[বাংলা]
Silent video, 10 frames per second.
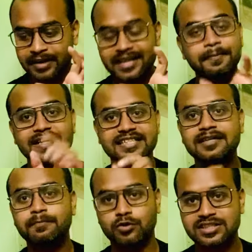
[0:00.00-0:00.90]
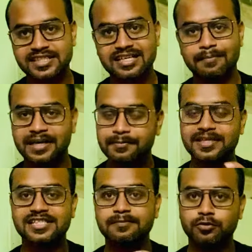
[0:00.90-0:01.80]
ভেরিফিকেশন প্রসেস না
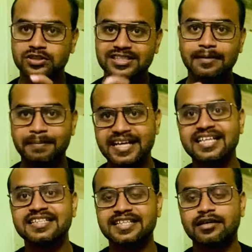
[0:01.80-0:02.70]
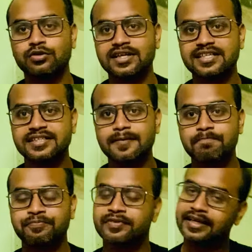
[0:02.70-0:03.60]
ভেরিফিকেশন প্রসেসটা পেন্ডিং যেটা হয়ে আছে
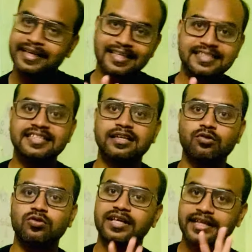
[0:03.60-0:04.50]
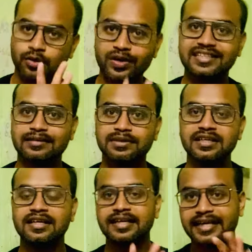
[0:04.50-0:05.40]
এটা চিন্তা করো না এটা হয়ে যাবে
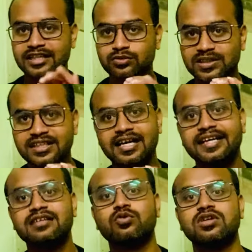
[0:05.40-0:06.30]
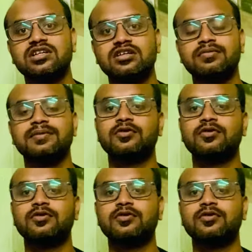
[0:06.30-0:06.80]
এটা তোমাদের কারেক্ট করে দেওয়া হবে